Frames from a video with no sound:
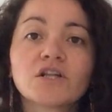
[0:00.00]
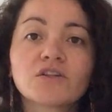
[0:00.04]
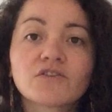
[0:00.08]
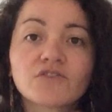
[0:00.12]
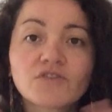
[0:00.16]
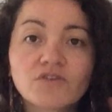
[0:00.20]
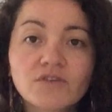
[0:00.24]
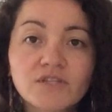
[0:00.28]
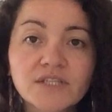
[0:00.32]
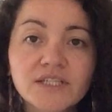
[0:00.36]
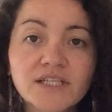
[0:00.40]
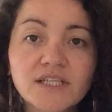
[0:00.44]

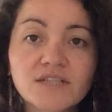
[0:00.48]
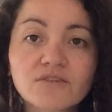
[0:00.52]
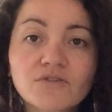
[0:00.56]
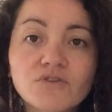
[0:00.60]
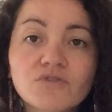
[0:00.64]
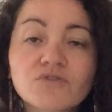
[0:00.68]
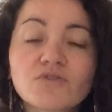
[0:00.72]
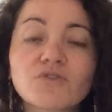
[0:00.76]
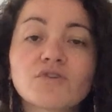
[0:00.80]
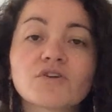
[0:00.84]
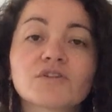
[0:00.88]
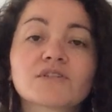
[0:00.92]
dans le
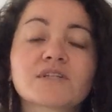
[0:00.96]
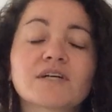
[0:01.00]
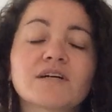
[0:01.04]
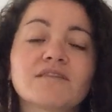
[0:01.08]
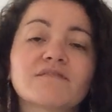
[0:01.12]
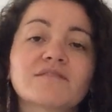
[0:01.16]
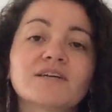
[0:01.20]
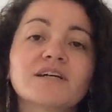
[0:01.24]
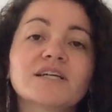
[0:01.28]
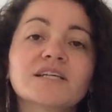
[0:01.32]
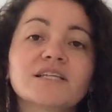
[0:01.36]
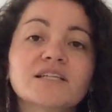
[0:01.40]
cadre de leur
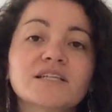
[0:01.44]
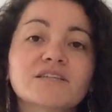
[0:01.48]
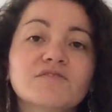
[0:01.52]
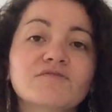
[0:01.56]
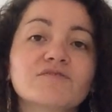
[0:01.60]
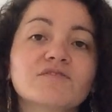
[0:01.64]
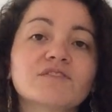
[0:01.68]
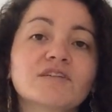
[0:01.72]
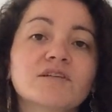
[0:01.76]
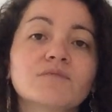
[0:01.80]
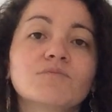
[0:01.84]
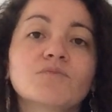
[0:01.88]
travail et
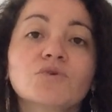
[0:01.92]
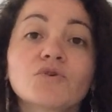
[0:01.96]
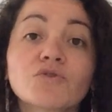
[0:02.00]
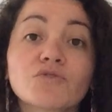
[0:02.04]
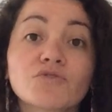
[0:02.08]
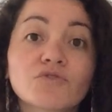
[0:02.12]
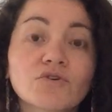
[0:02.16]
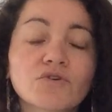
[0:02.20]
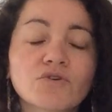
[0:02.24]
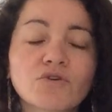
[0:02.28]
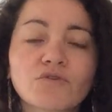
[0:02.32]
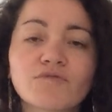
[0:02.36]
finalement
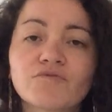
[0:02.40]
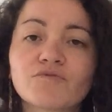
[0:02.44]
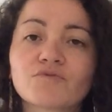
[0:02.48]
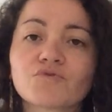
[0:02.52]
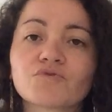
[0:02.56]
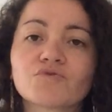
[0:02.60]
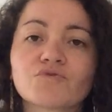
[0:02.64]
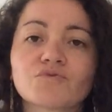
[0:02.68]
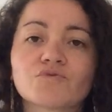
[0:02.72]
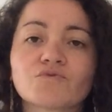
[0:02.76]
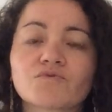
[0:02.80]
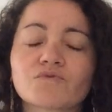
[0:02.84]
dans leur
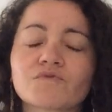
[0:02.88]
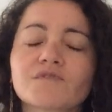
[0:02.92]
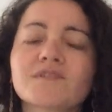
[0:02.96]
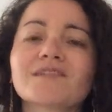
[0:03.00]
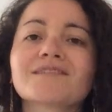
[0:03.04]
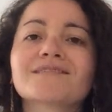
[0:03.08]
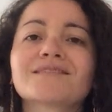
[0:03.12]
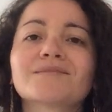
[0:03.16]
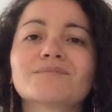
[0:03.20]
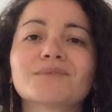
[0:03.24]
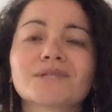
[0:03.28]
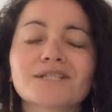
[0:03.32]
fonction. Donc
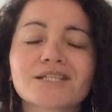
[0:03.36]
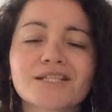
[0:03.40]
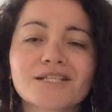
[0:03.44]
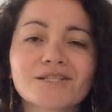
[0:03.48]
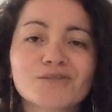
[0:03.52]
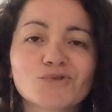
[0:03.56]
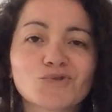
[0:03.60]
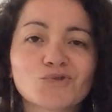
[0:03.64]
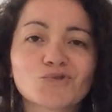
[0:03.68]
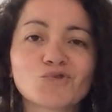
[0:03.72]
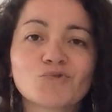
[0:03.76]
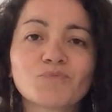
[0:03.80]
ça, ça marchait
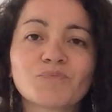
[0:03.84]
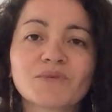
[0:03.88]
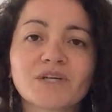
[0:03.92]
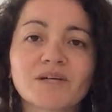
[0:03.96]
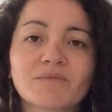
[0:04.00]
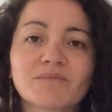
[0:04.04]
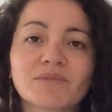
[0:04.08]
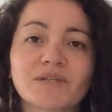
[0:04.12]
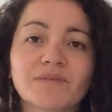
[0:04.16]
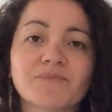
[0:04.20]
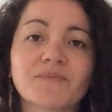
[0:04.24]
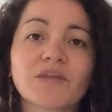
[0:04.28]
super
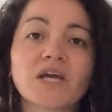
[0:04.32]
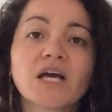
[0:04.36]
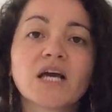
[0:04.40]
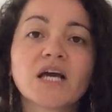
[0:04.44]
bien.